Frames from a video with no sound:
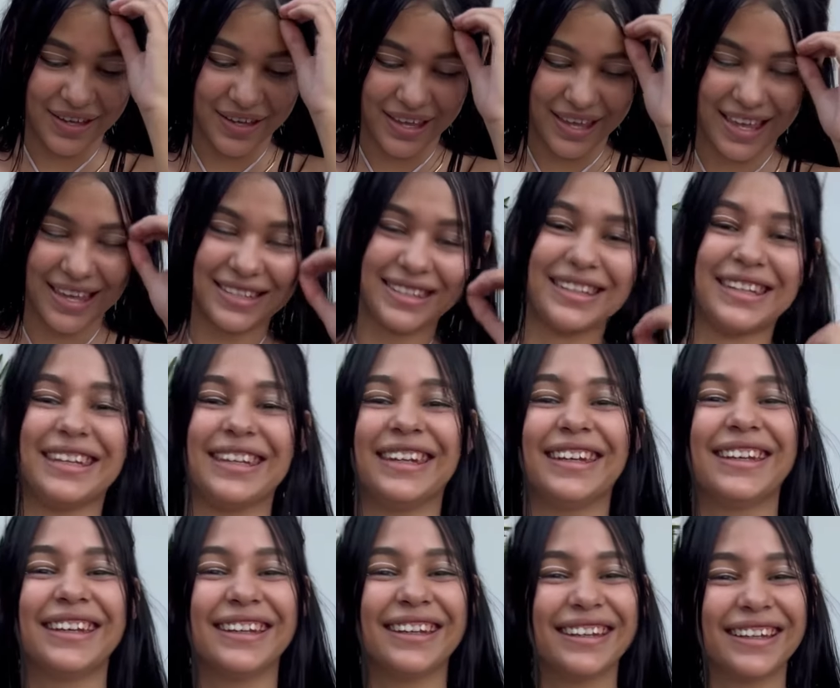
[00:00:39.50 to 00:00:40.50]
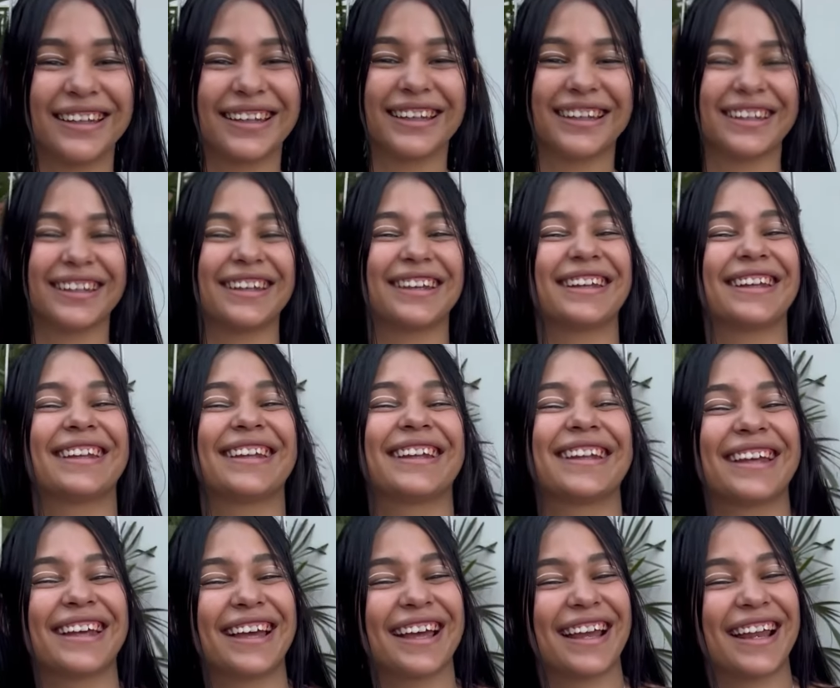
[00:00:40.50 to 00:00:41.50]
Que sí. ¿Que sí?
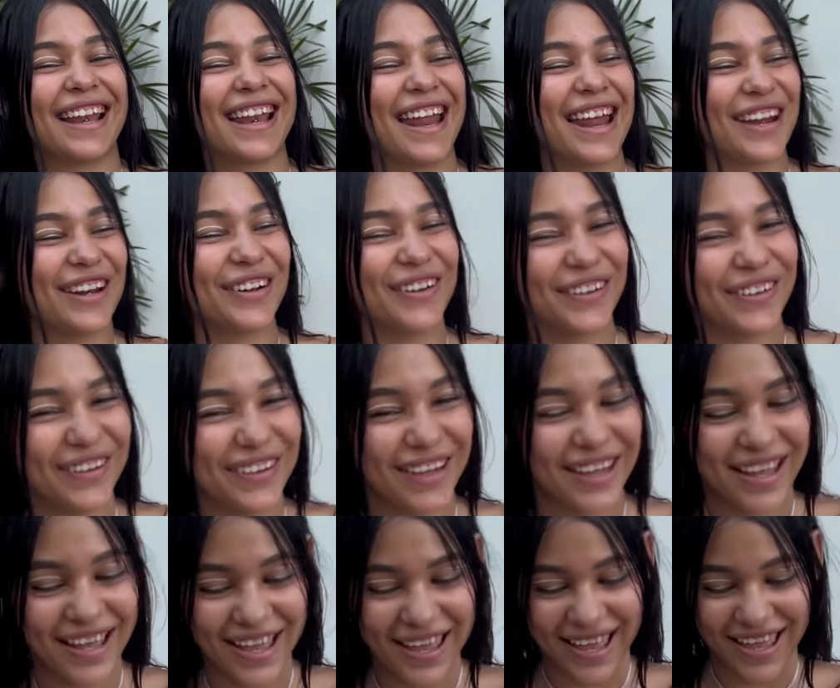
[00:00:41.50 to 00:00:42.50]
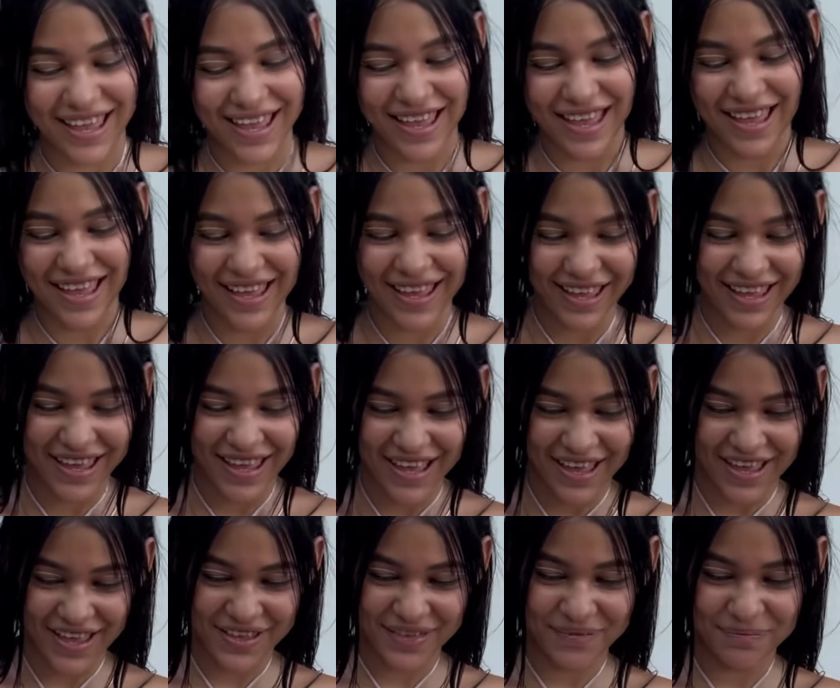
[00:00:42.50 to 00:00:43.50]
¿Si ¿Sí te gustaría ser mi novia?
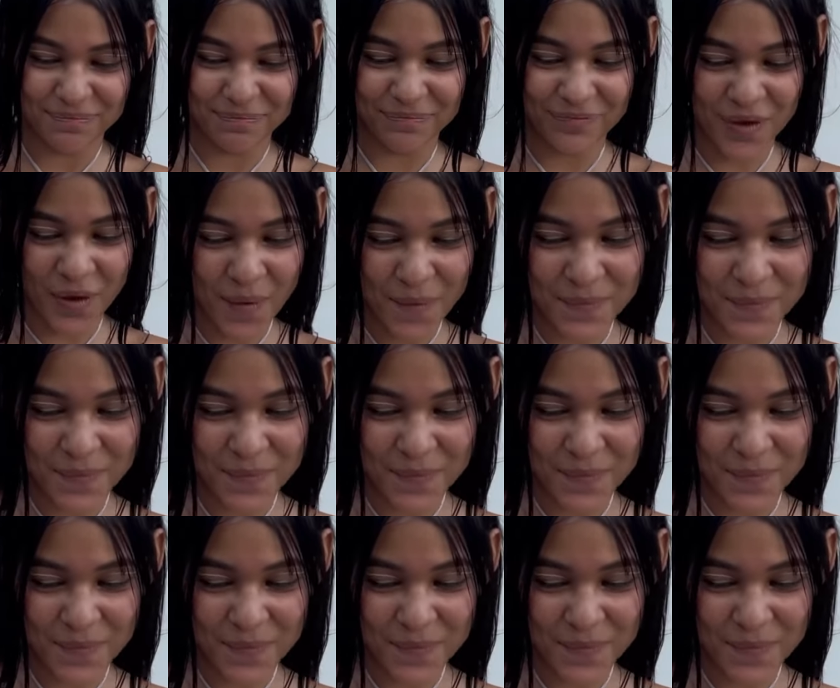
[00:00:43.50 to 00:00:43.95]
No,